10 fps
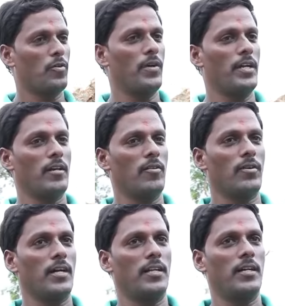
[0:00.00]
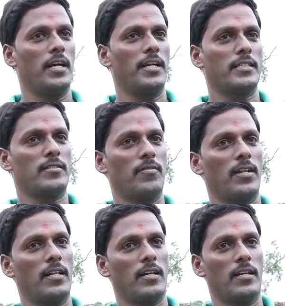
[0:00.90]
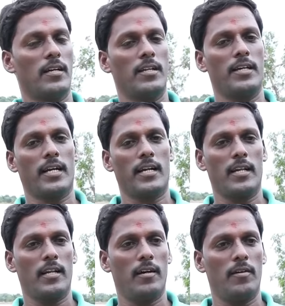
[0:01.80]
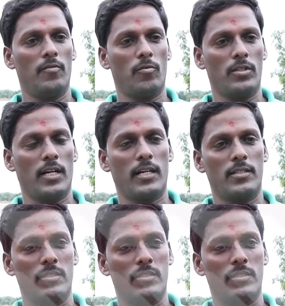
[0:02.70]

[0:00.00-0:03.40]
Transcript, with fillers: రోడ్డు వైండింగ్లో కానీ హై టెన్షన్ వైర్ దగ్గర కానీ ఎక్కడైనా వృధాగా